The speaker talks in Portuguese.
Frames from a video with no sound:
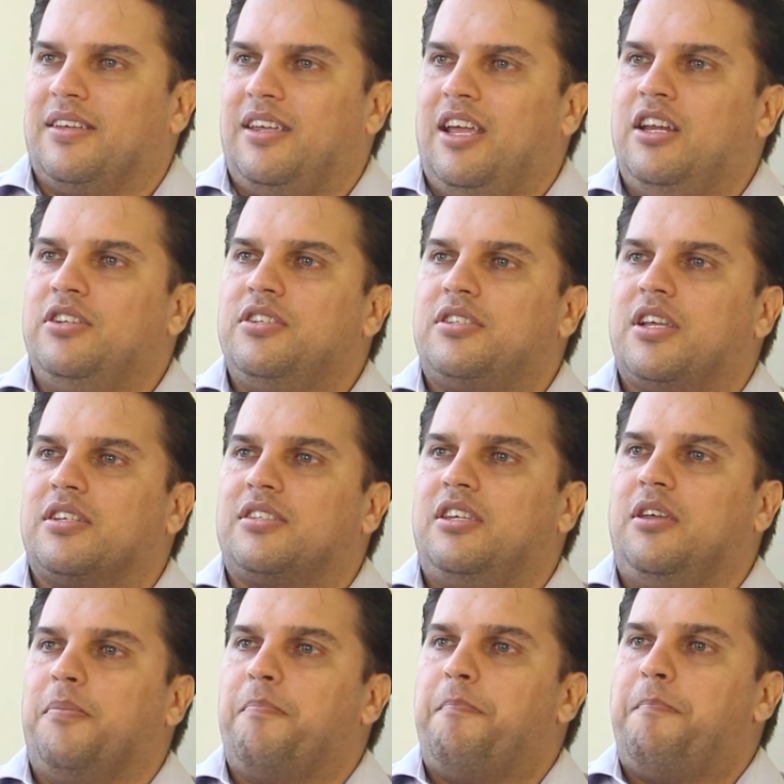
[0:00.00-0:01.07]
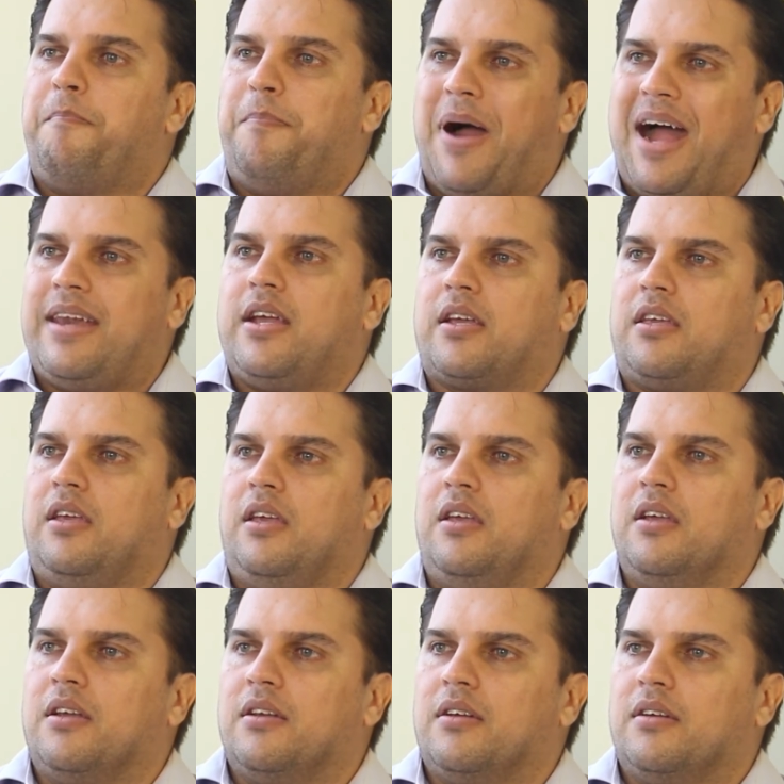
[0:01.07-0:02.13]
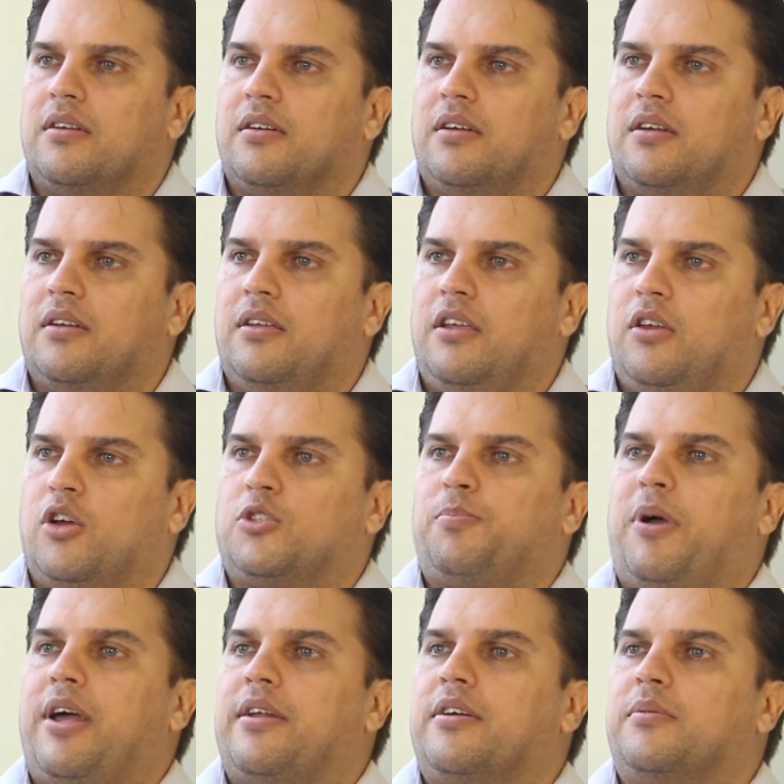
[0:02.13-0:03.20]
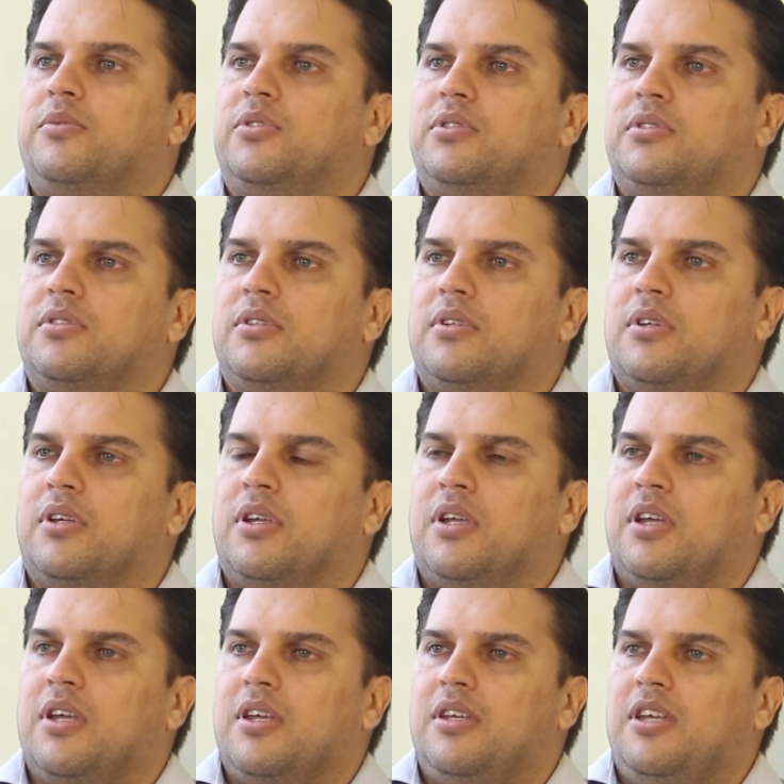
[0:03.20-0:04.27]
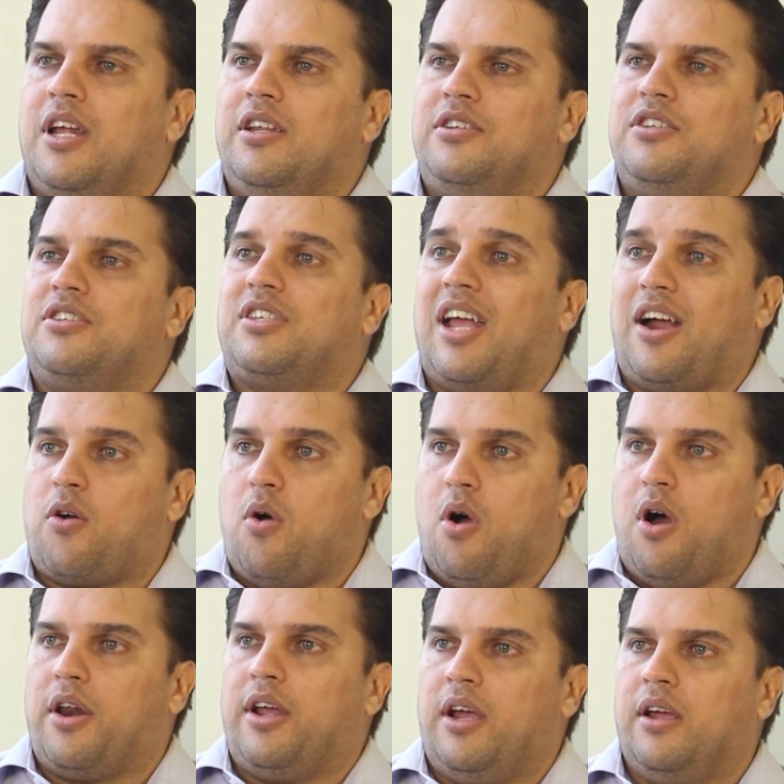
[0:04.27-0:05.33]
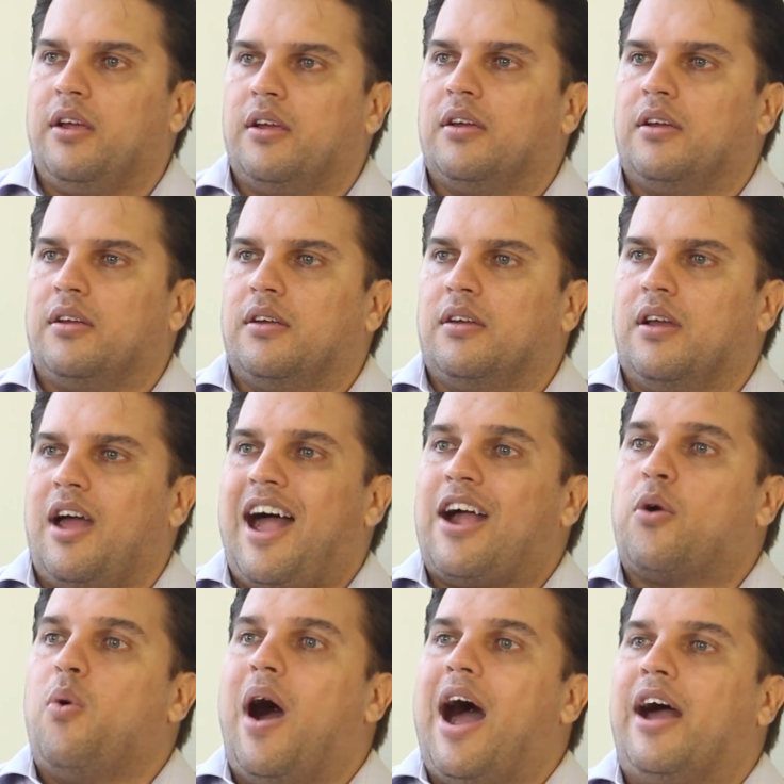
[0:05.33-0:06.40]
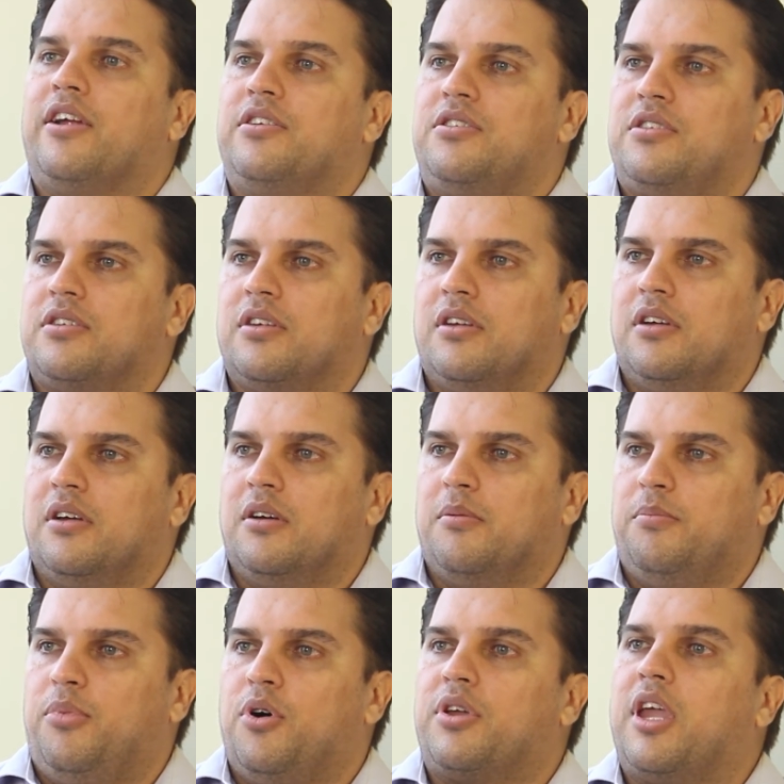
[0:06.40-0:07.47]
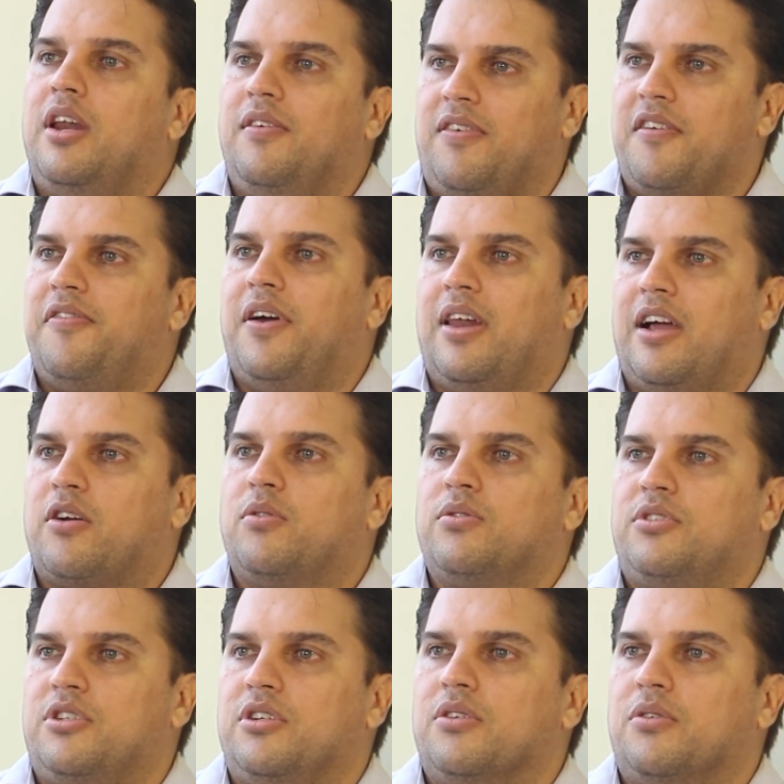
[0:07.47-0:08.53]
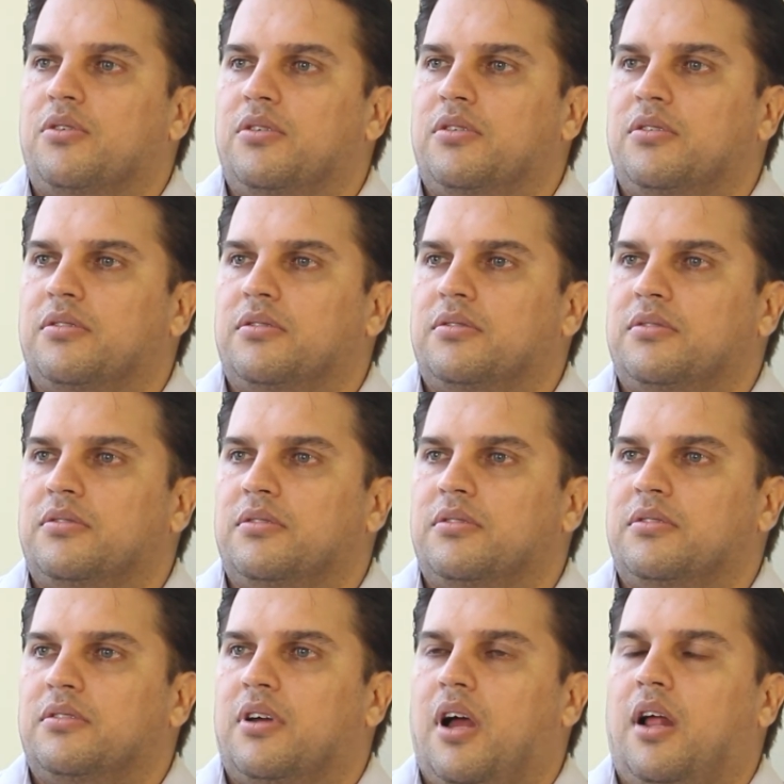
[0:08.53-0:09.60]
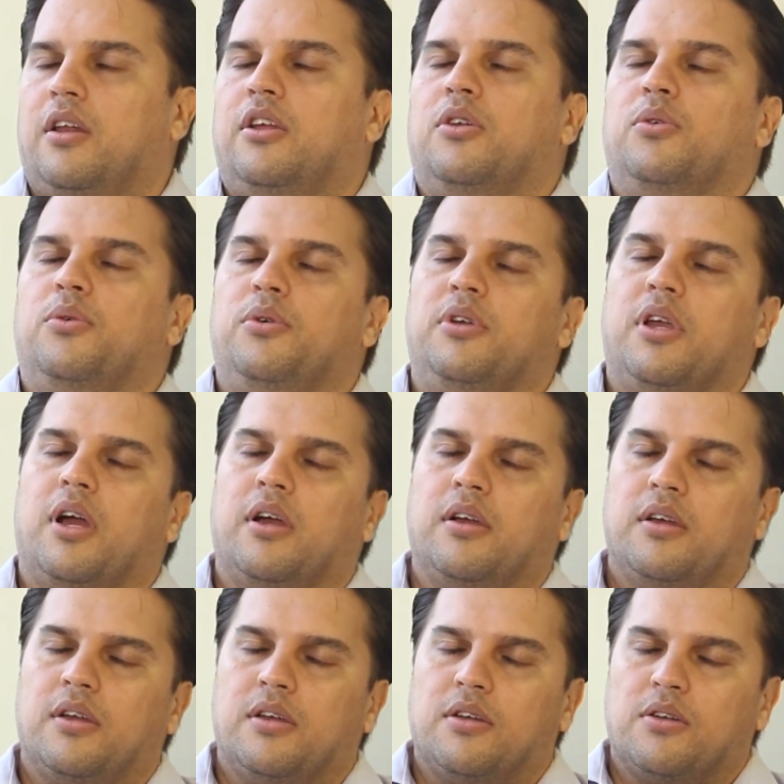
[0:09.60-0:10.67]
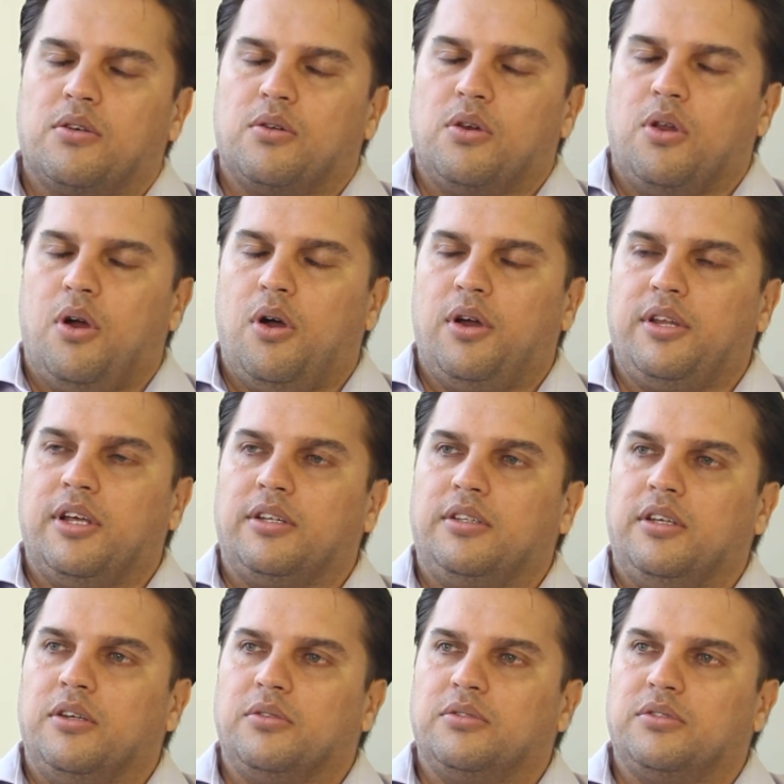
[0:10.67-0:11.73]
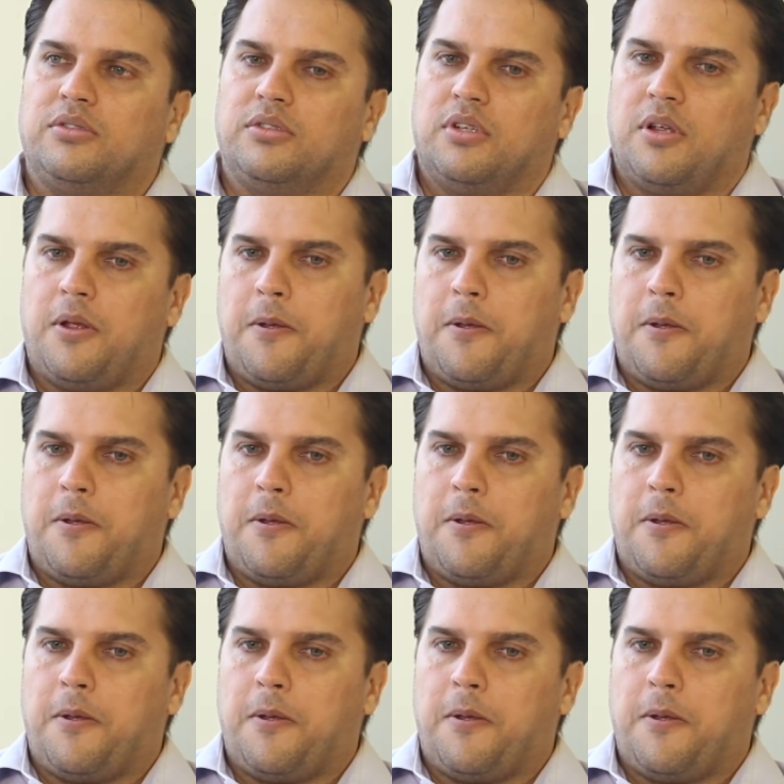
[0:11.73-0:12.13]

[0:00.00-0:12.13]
ele disse assim: Pare aqui. E nós paramos. E ele disse: Agora, aguarde, porque ele vem falar contigo. Aleluia. Glória a Deus.